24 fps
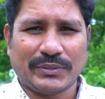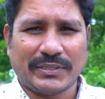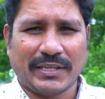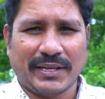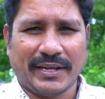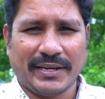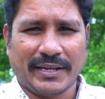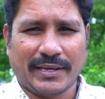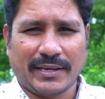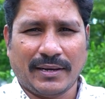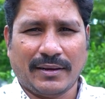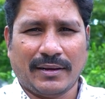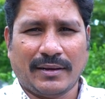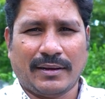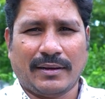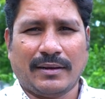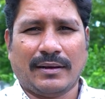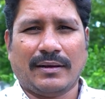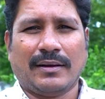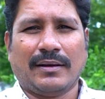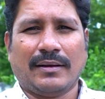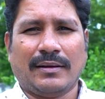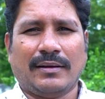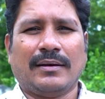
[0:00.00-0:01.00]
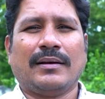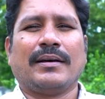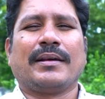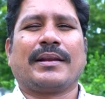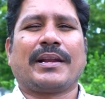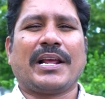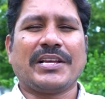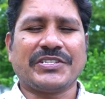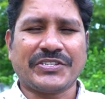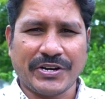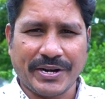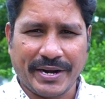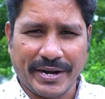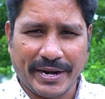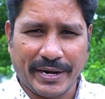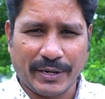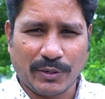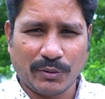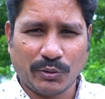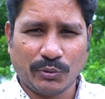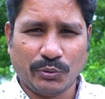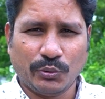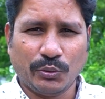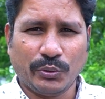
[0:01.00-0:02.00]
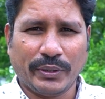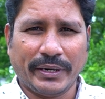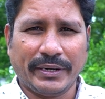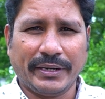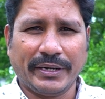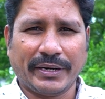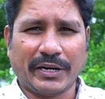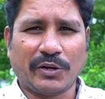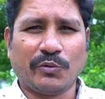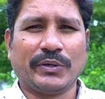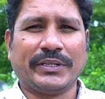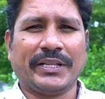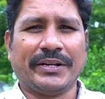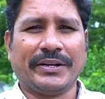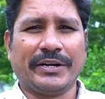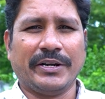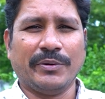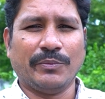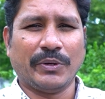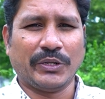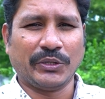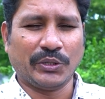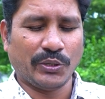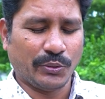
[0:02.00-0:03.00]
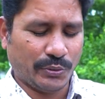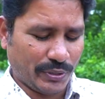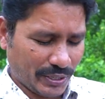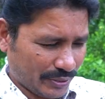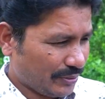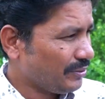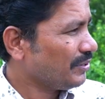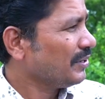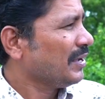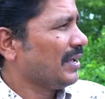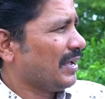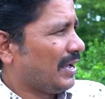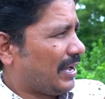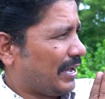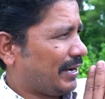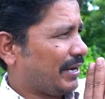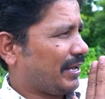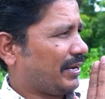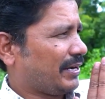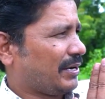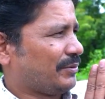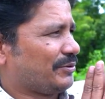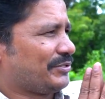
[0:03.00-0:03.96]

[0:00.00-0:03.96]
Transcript: స్థానిక రాష్ట్ర నాయకులు దూరెడ్డి రఘువర్ధన్ రెడ్డి మనతో ఉన్నారు అన్నగారు